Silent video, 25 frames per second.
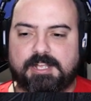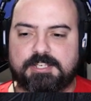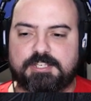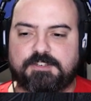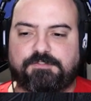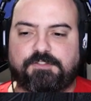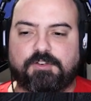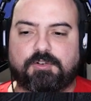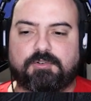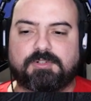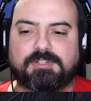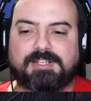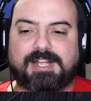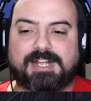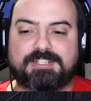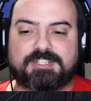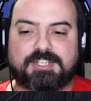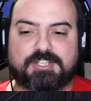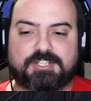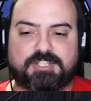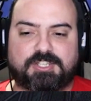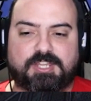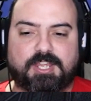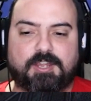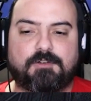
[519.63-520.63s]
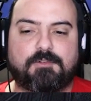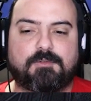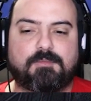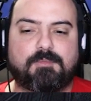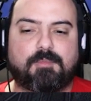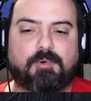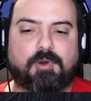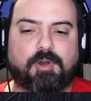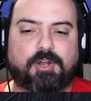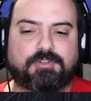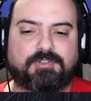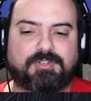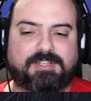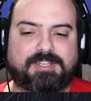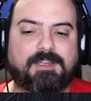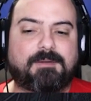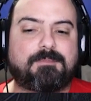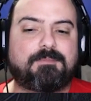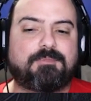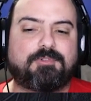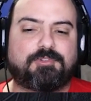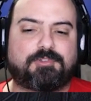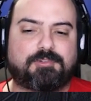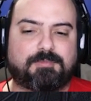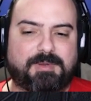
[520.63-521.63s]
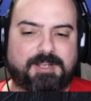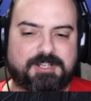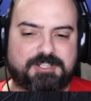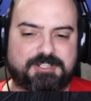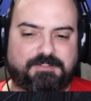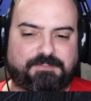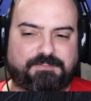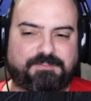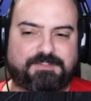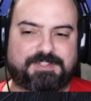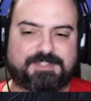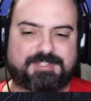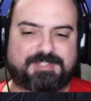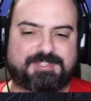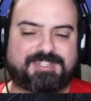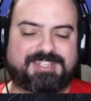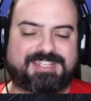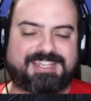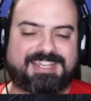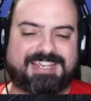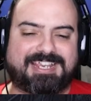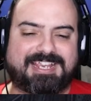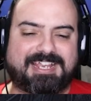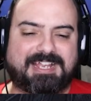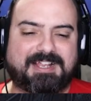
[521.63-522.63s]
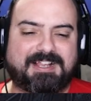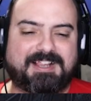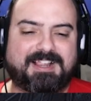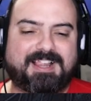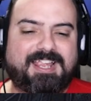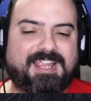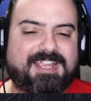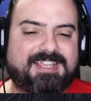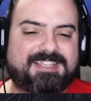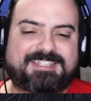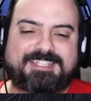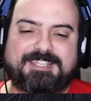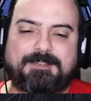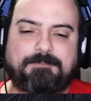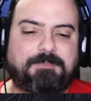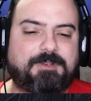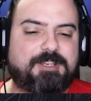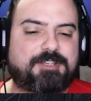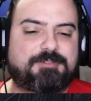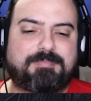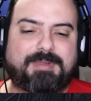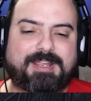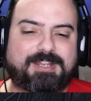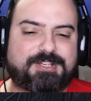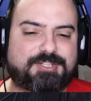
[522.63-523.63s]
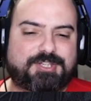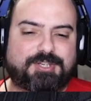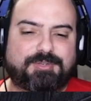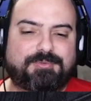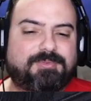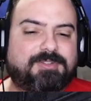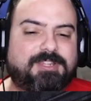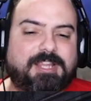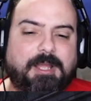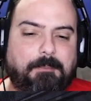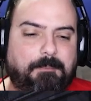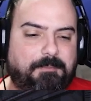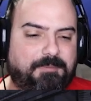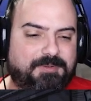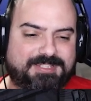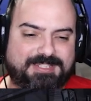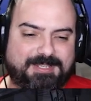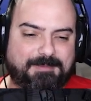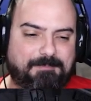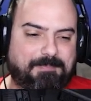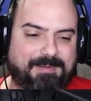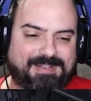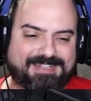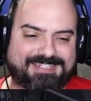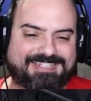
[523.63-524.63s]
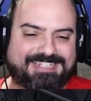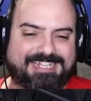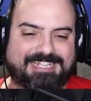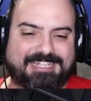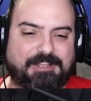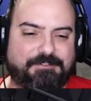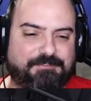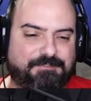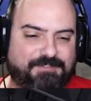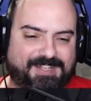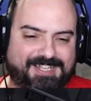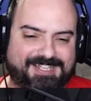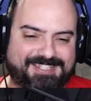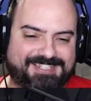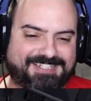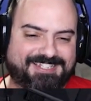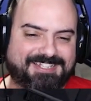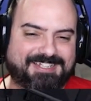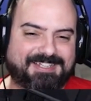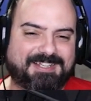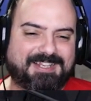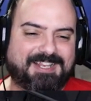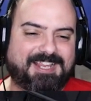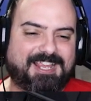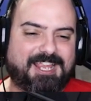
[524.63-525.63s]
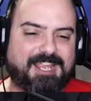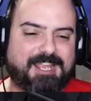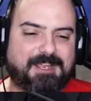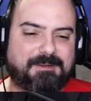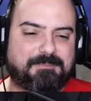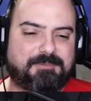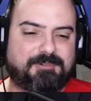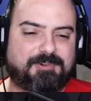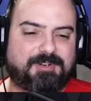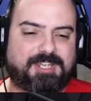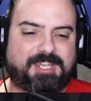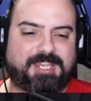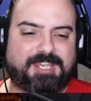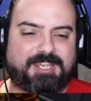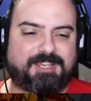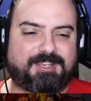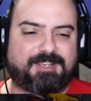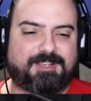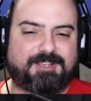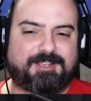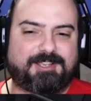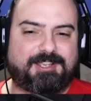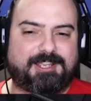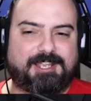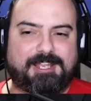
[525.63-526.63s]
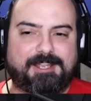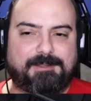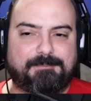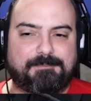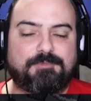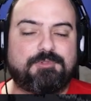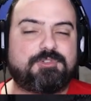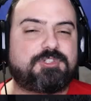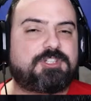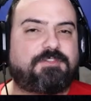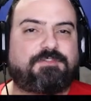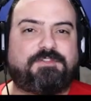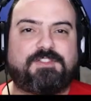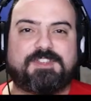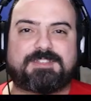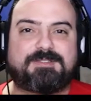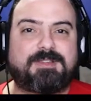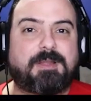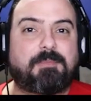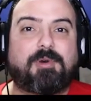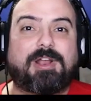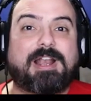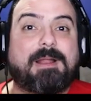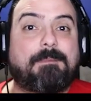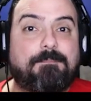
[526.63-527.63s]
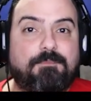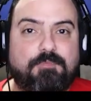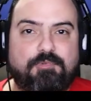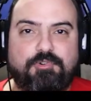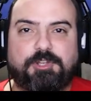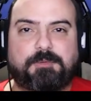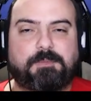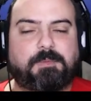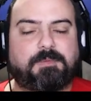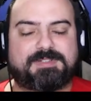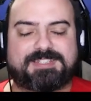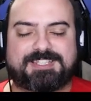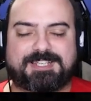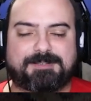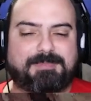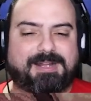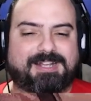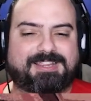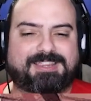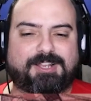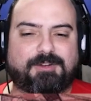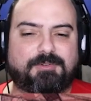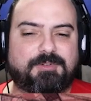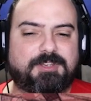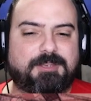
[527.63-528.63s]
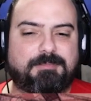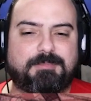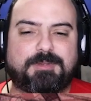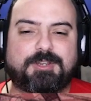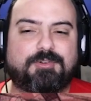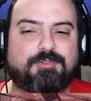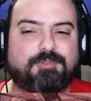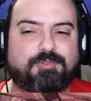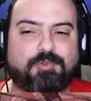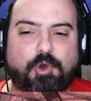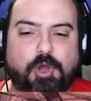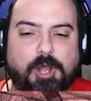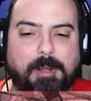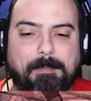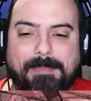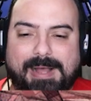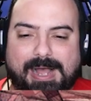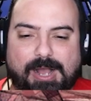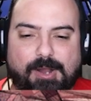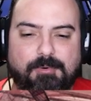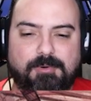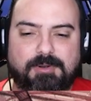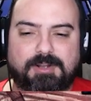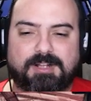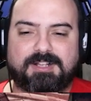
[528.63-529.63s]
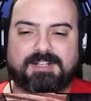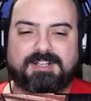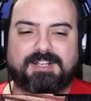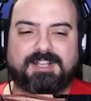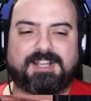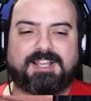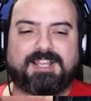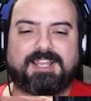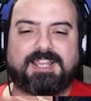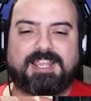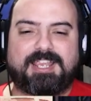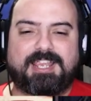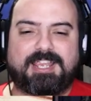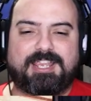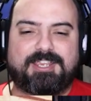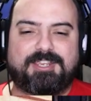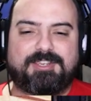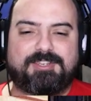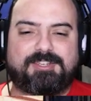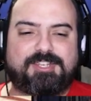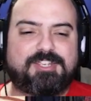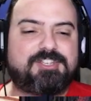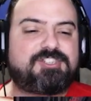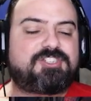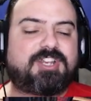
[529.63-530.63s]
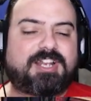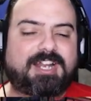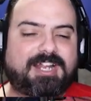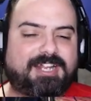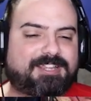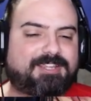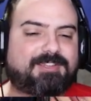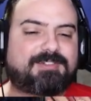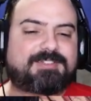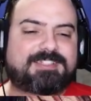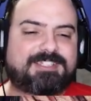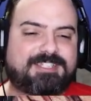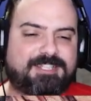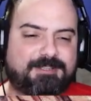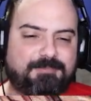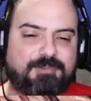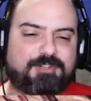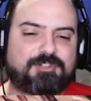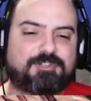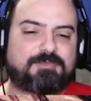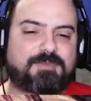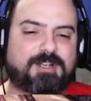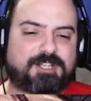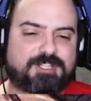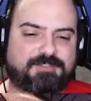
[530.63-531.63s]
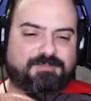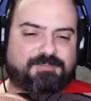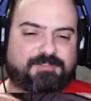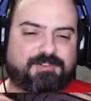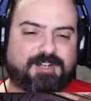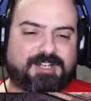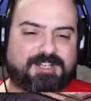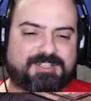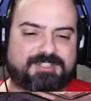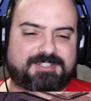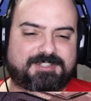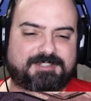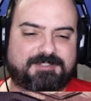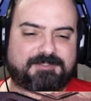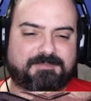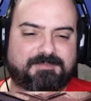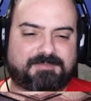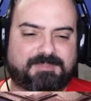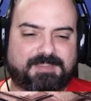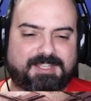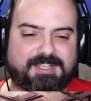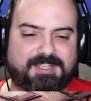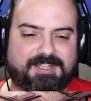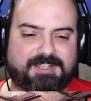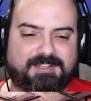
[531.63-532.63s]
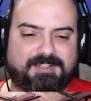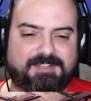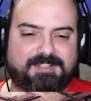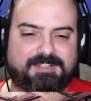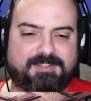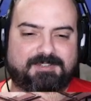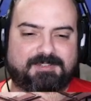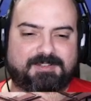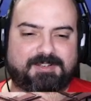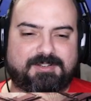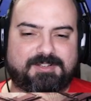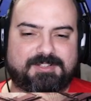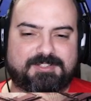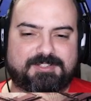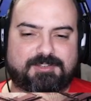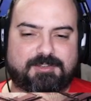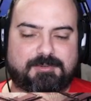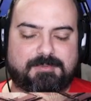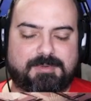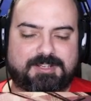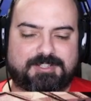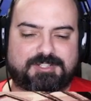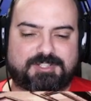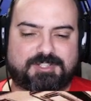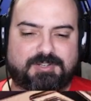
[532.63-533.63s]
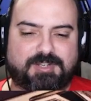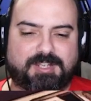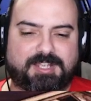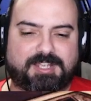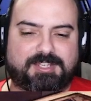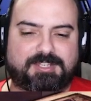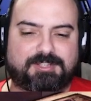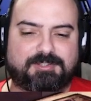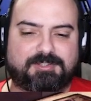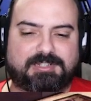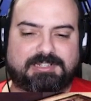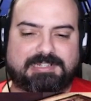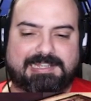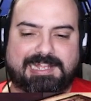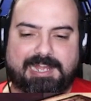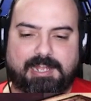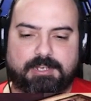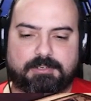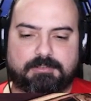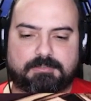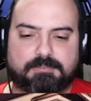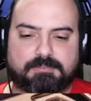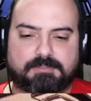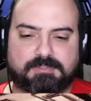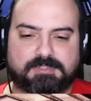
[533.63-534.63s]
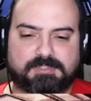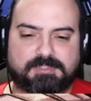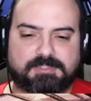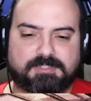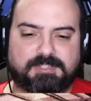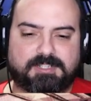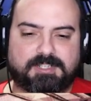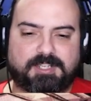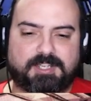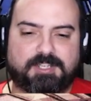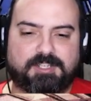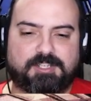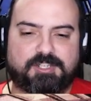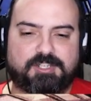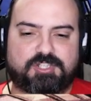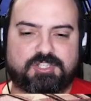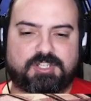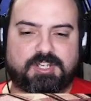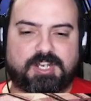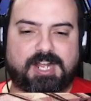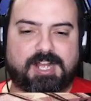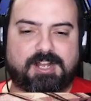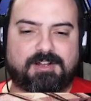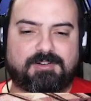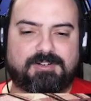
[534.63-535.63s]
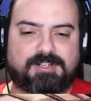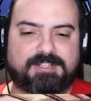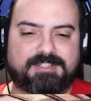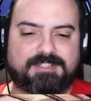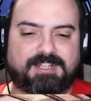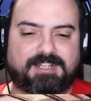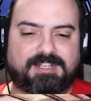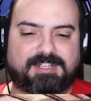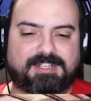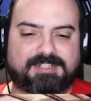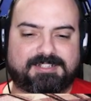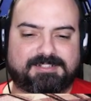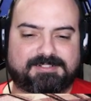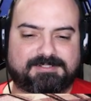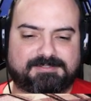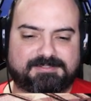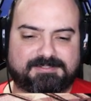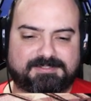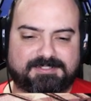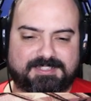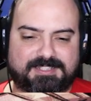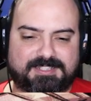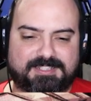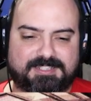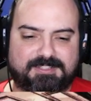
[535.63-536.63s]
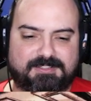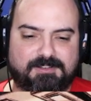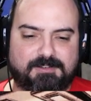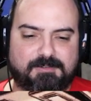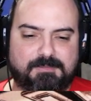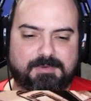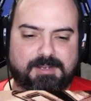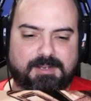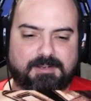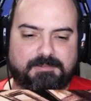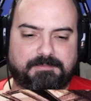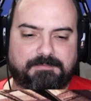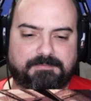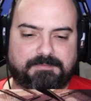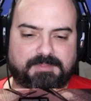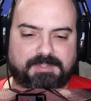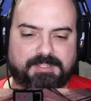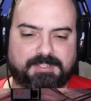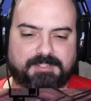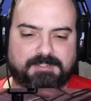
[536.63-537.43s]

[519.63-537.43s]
A dificuldade, a gente tem um modo que é muito mais difícil, que simplesmente não dá pra você passar da fase. Porque é muito difícil, demora muito pra você matar um inimigo normal, que girar então esses inimigos mais fortes. Agora tem um negócio de tomar choque aqui, otário. E tirar a onda lá. Se deu mal.